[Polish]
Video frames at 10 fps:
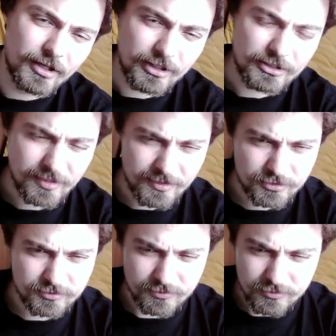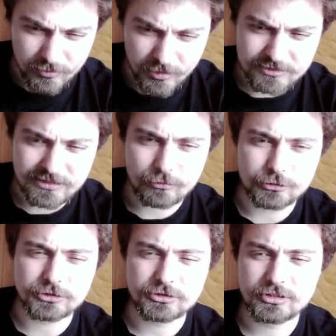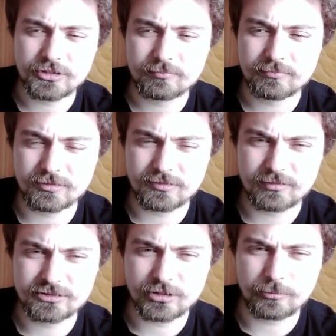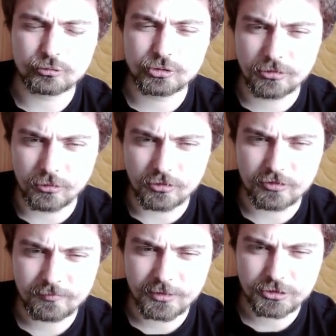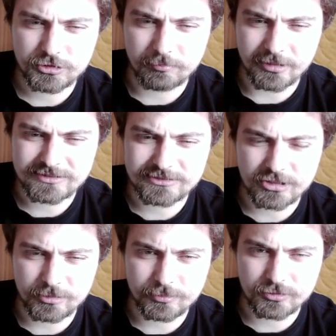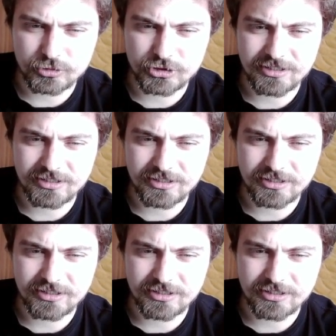I tak okazało się, że zrobił się ruch w mieście B z tego powodu,